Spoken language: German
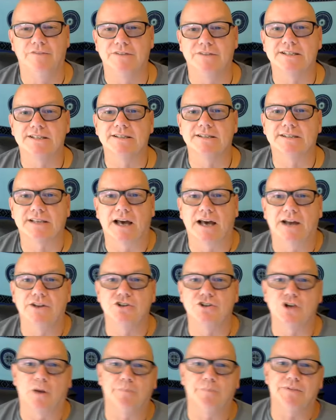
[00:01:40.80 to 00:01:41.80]
wir wissen es gar
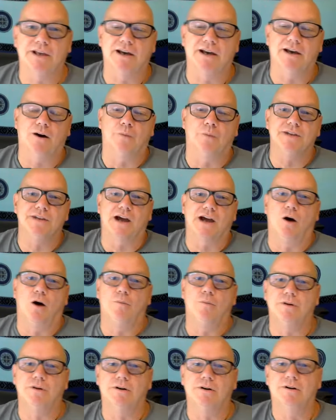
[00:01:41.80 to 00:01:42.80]
nicht, ob, der, ob die
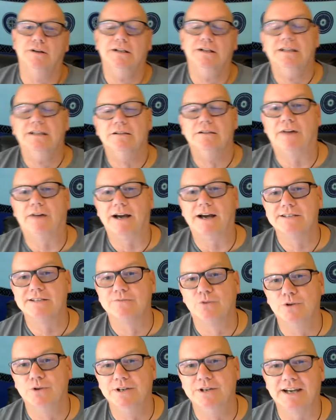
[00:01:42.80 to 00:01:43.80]
Raupe weiß,
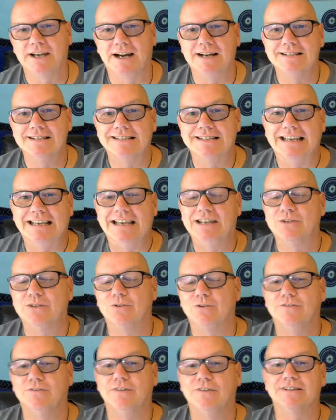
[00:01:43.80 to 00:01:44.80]
wohin die Reise geht
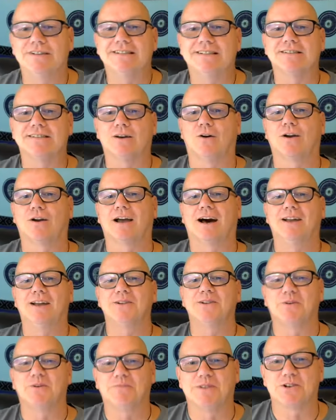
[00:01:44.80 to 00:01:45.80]
und wir wissen es auch gar
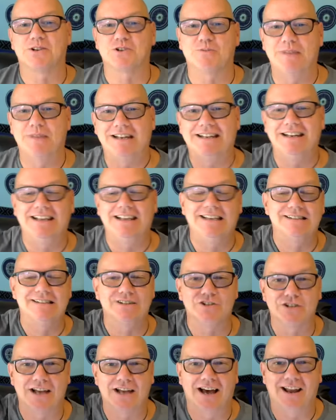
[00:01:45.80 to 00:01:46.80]
nicht, ob der Schmetterling
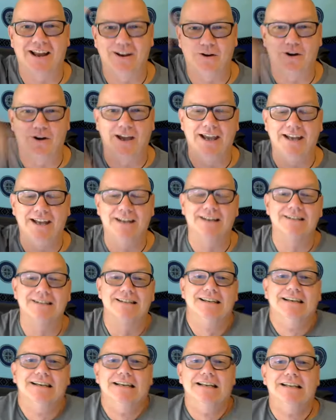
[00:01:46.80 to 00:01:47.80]
sich daran noch
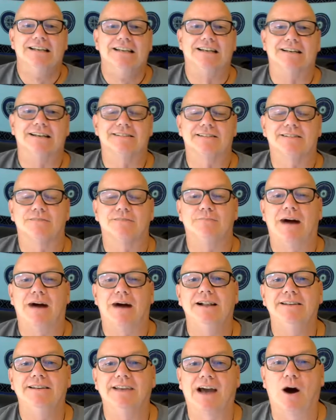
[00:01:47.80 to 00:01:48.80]
erinnert, dass es
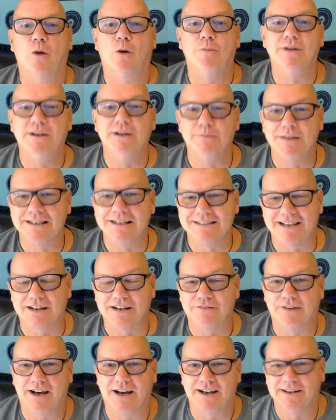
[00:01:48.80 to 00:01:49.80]
mal die Raupe
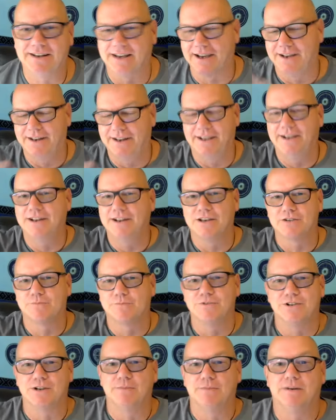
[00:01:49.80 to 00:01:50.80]
nimmersatt war. Daran erinnere ich
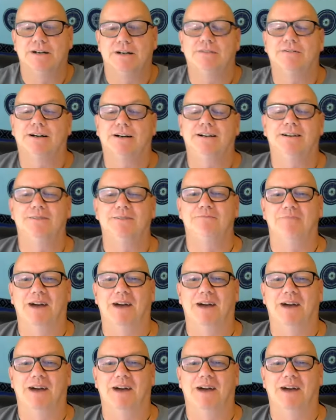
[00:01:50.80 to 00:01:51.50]
mich immer, weil